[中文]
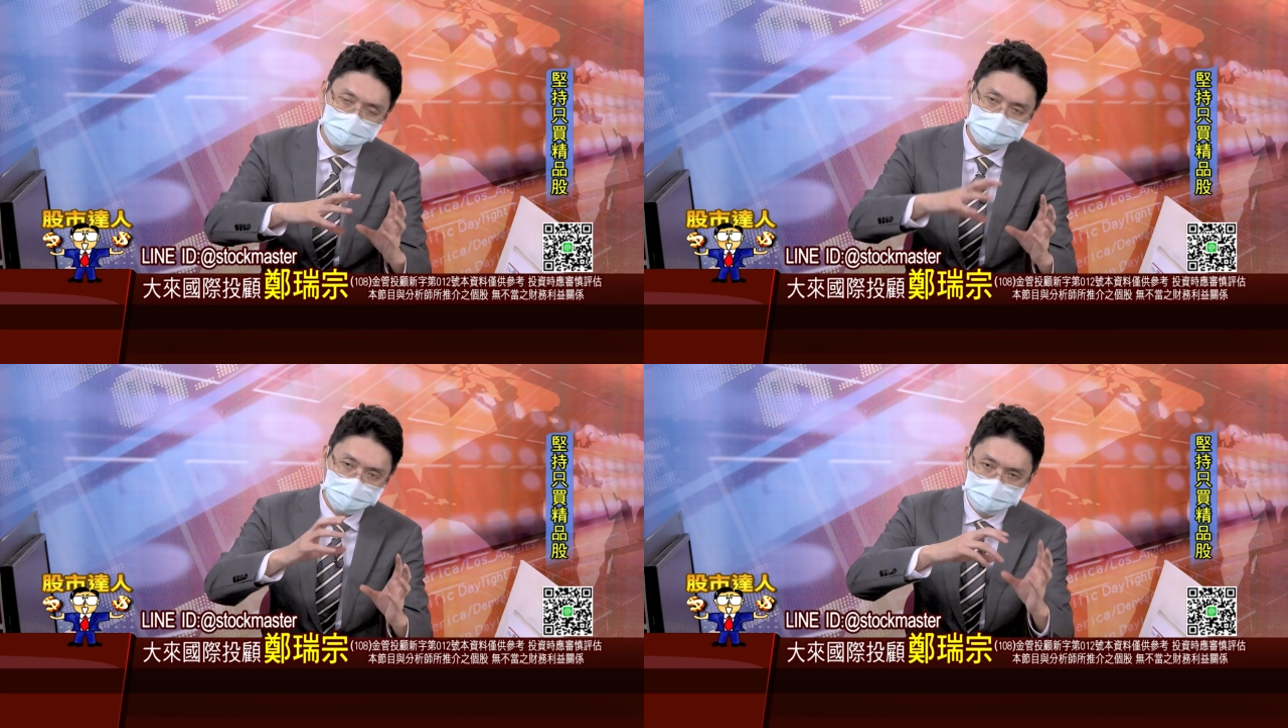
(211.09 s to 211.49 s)

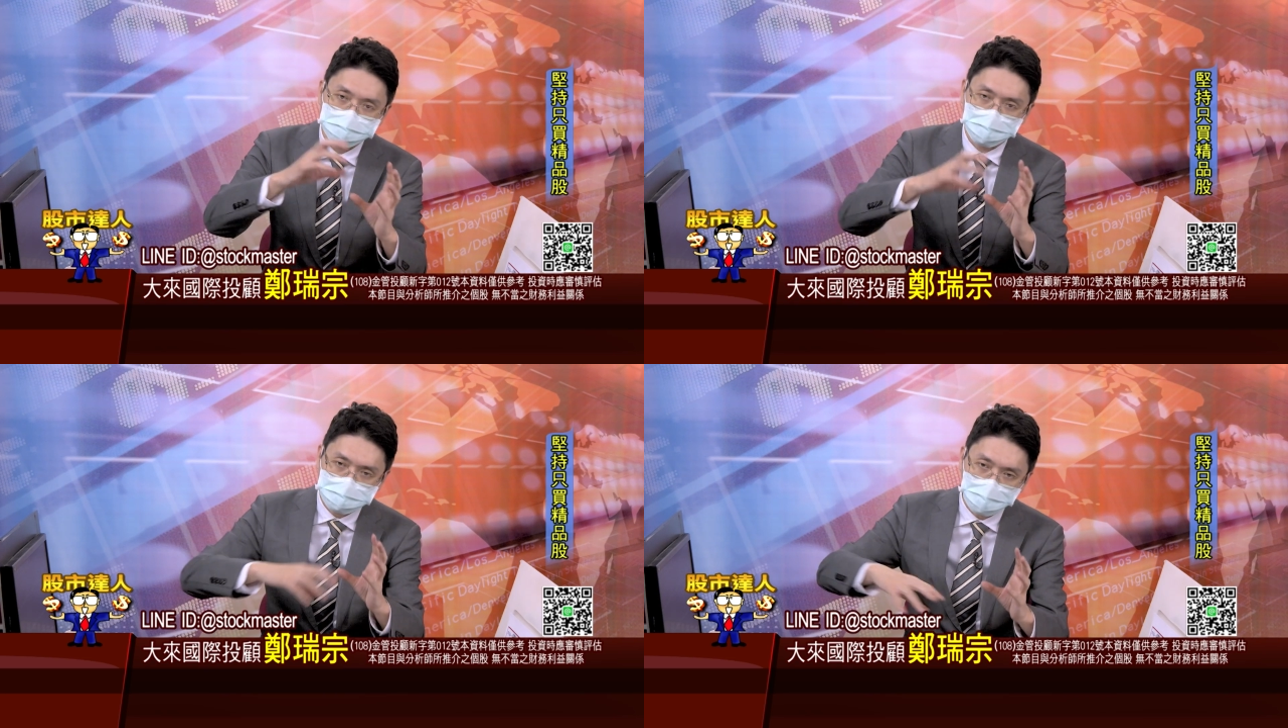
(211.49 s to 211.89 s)
他可以
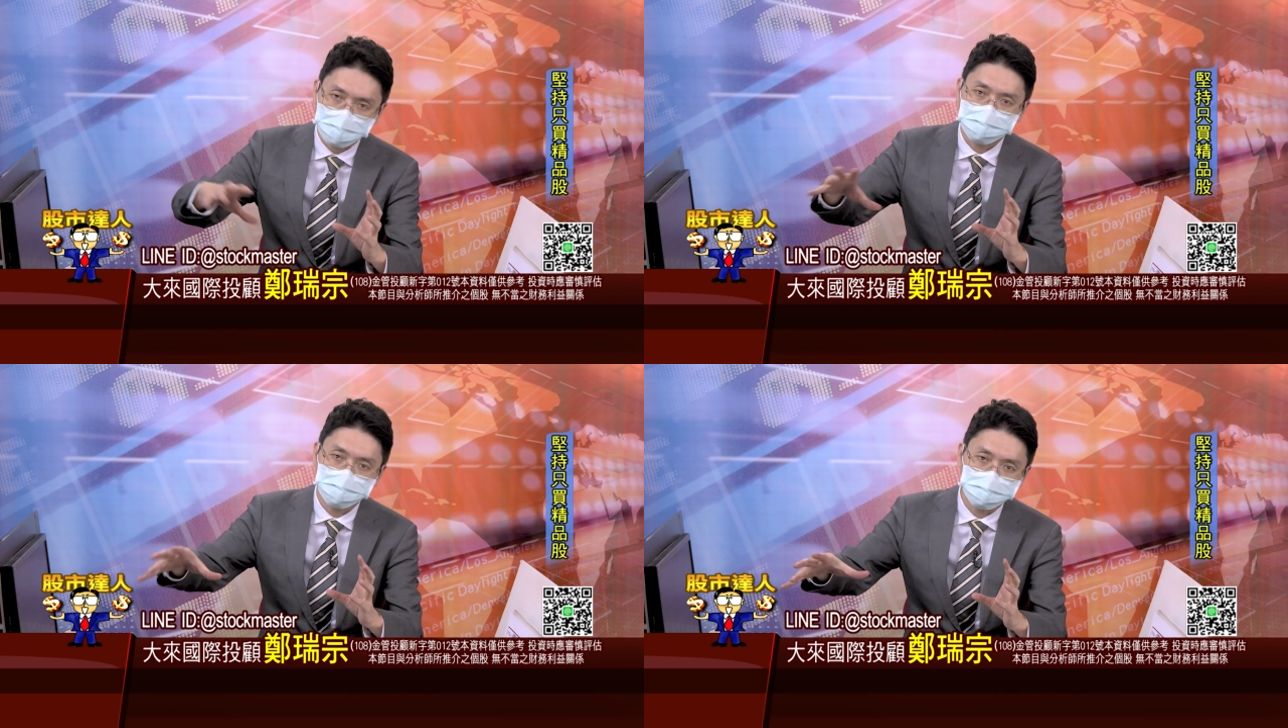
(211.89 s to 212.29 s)
转嫁给
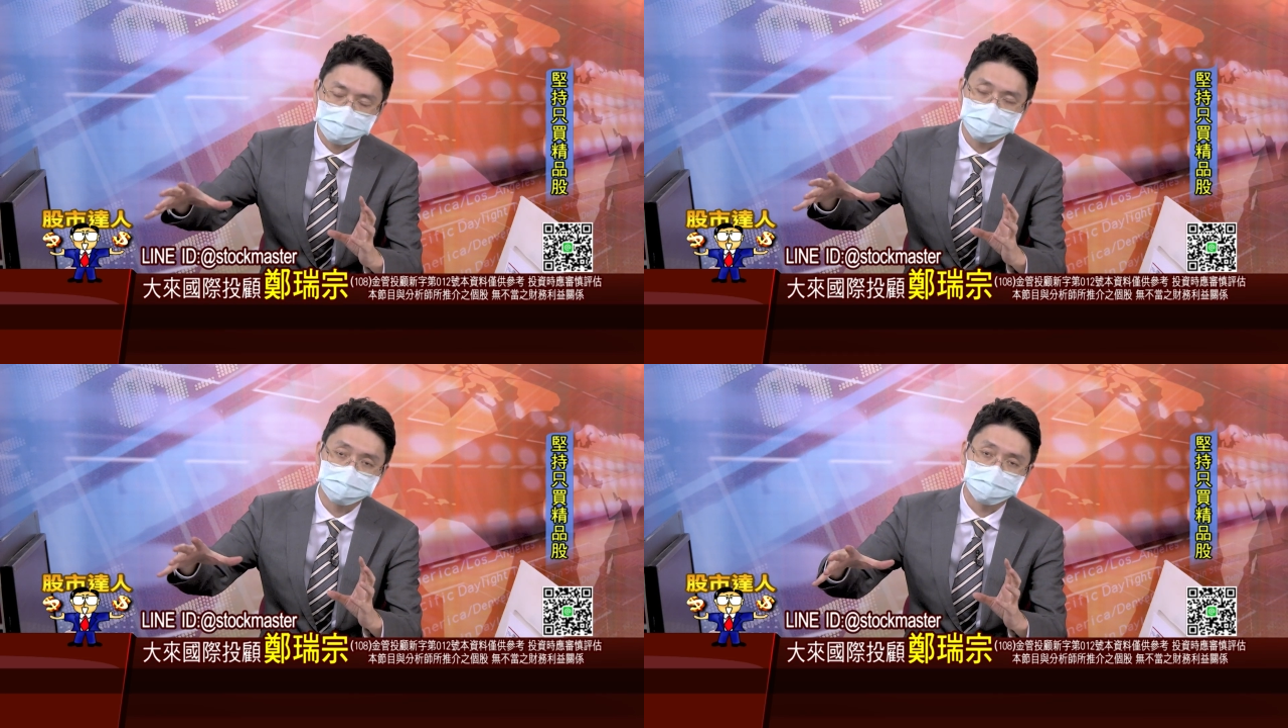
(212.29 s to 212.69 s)
客户，
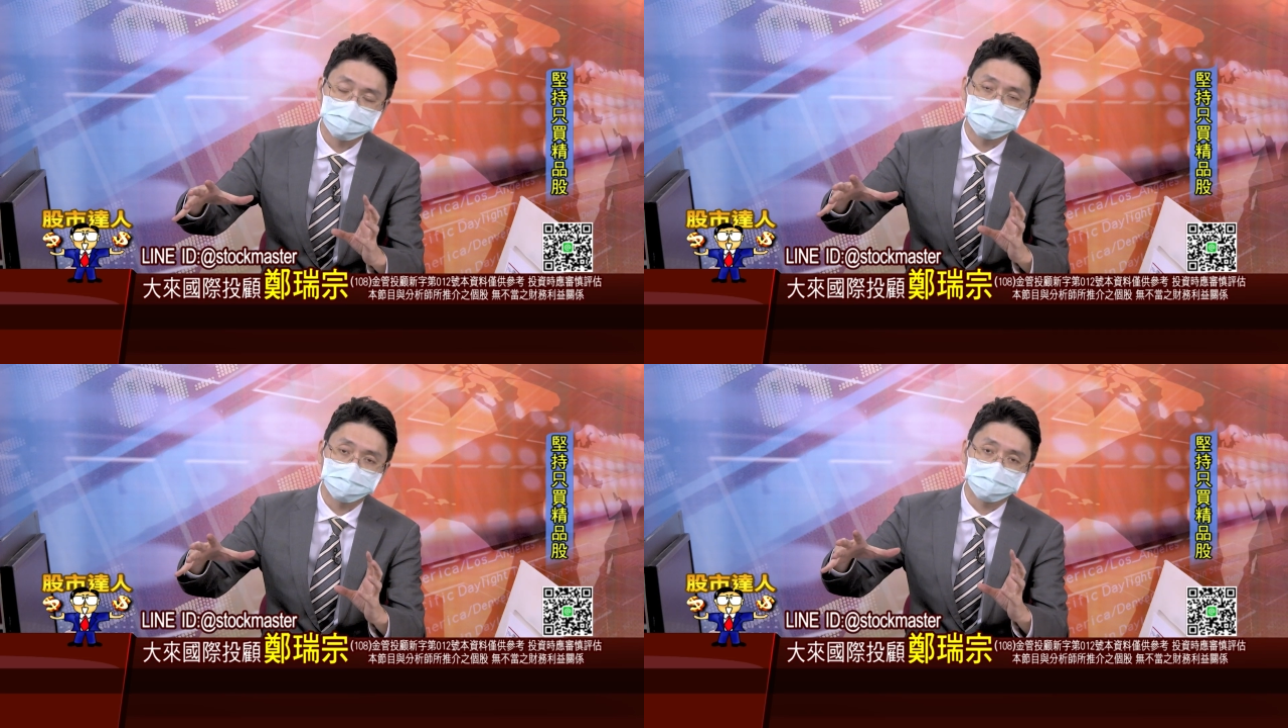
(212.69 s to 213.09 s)

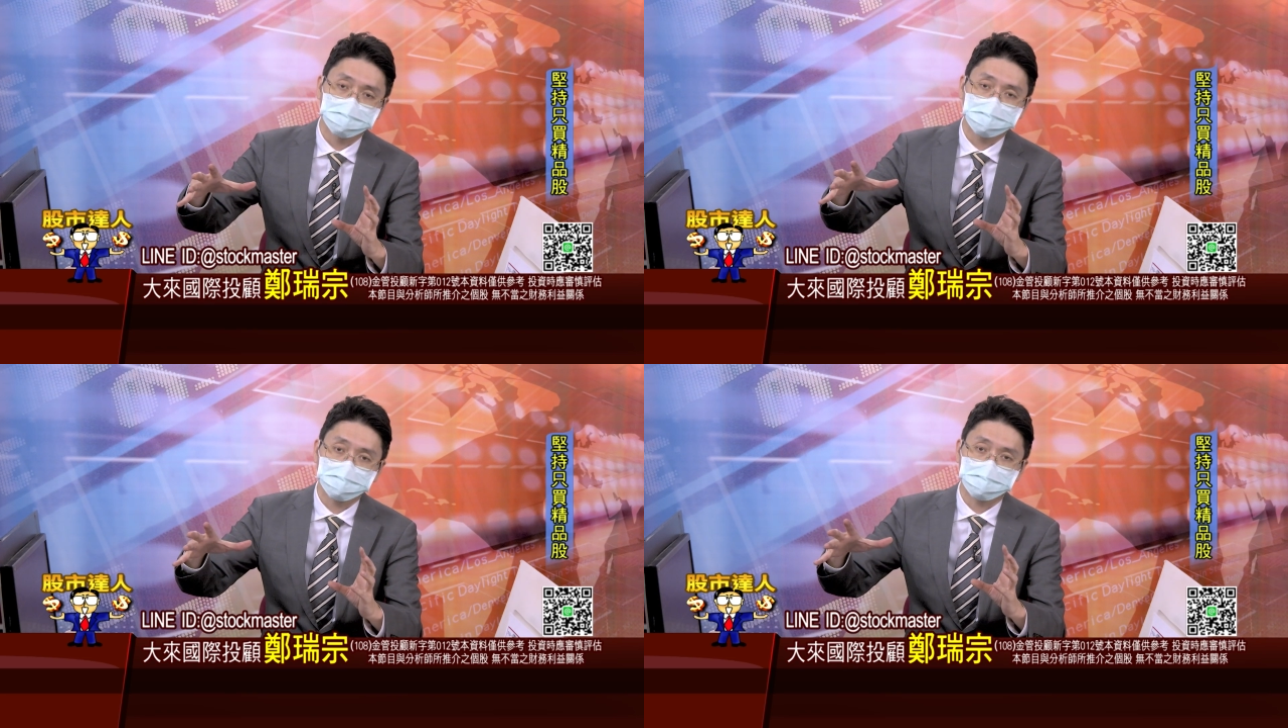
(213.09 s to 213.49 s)

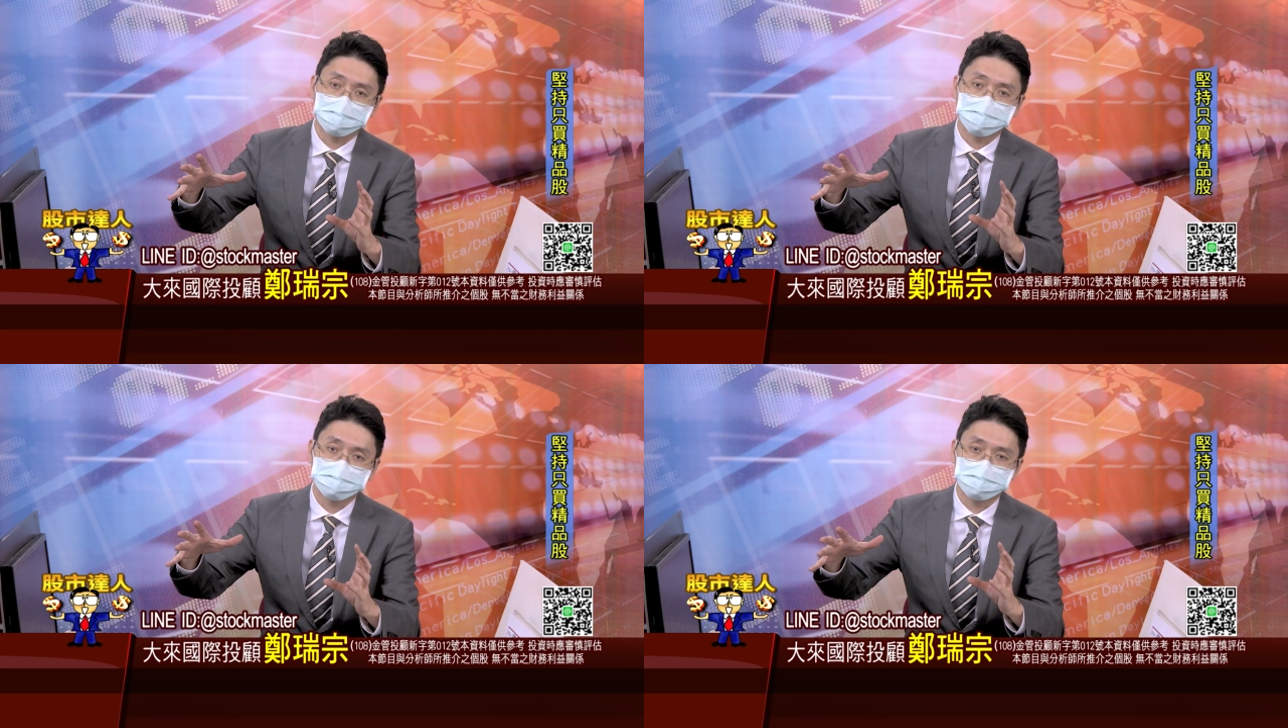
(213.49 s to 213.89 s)

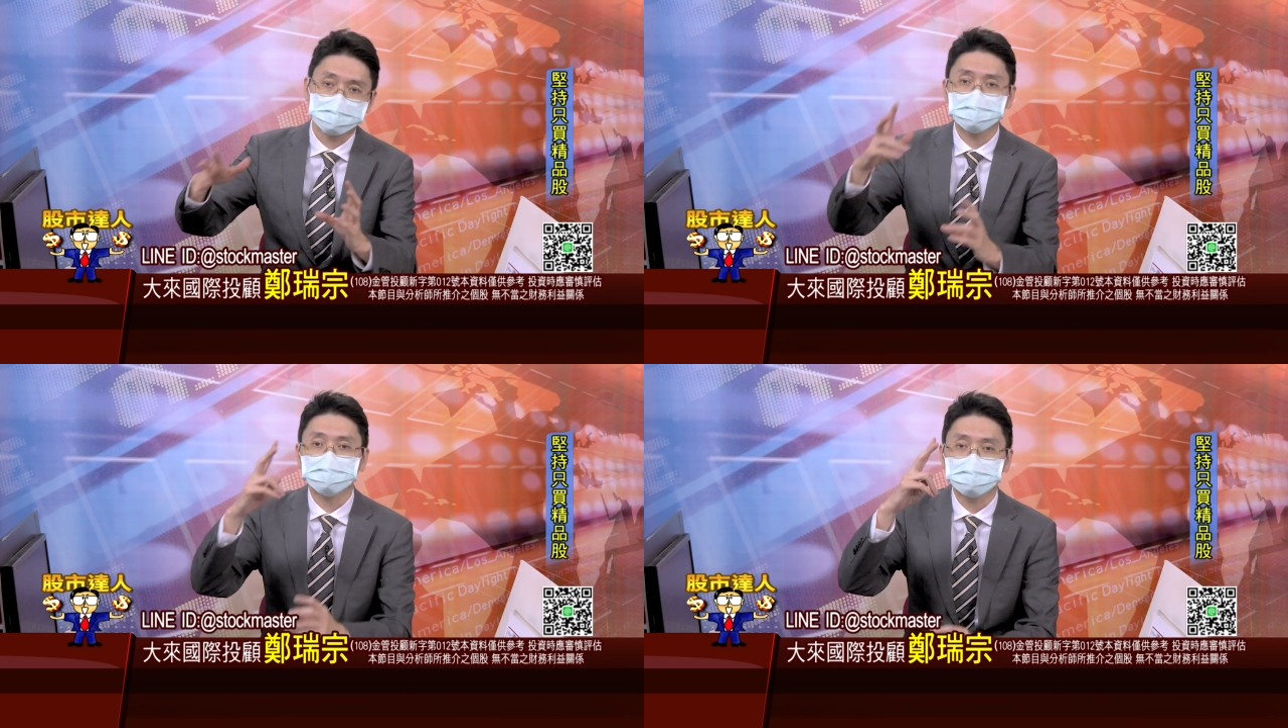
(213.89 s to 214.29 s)
这是
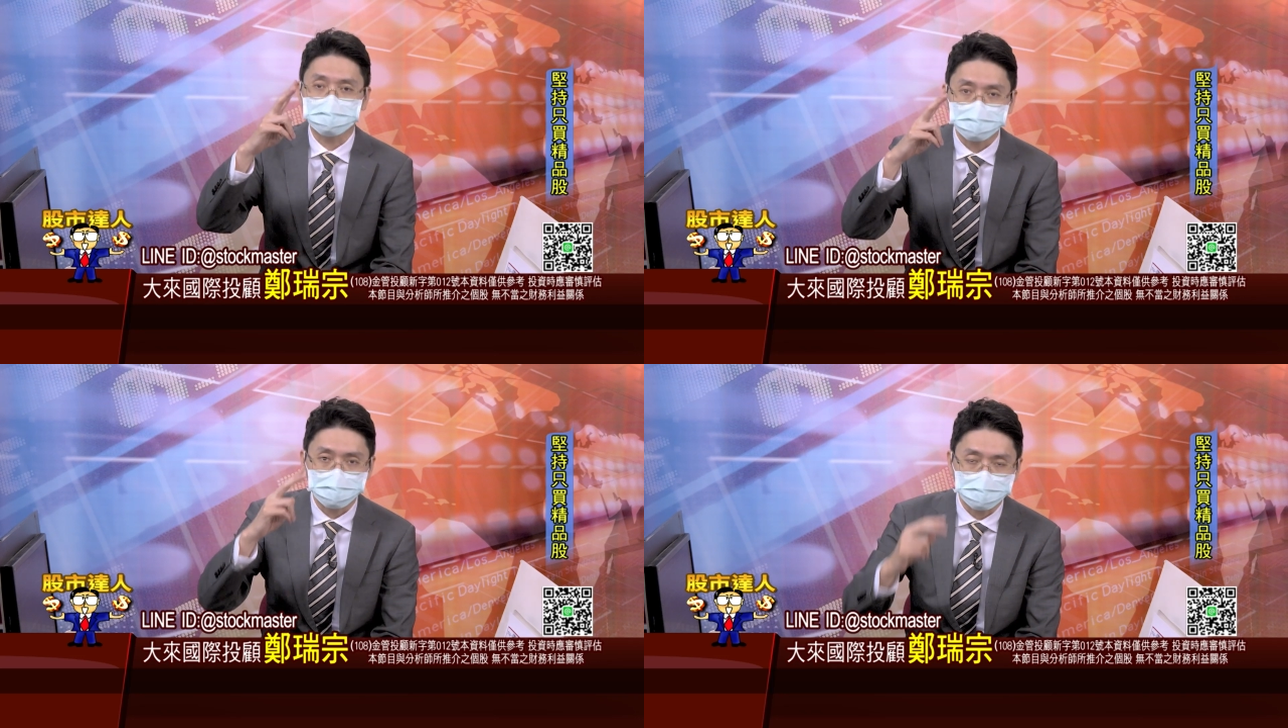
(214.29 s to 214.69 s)
第二种
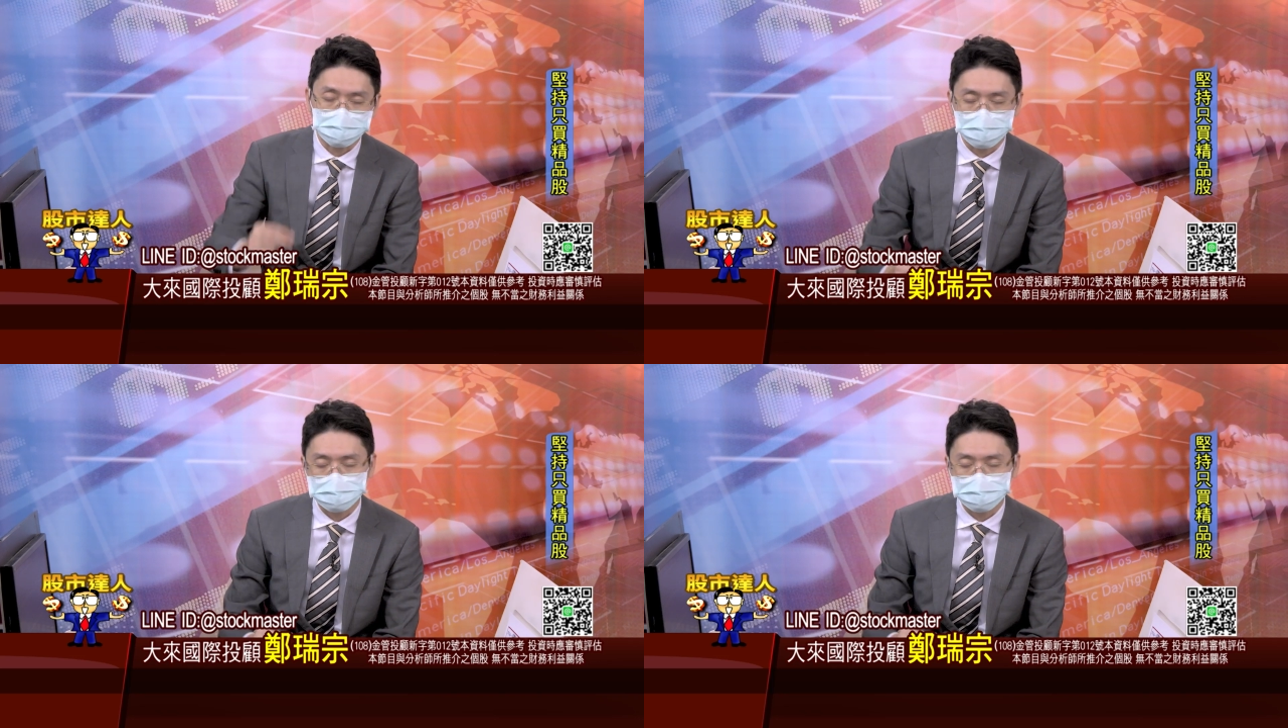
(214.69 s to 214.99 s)
受贿嘛？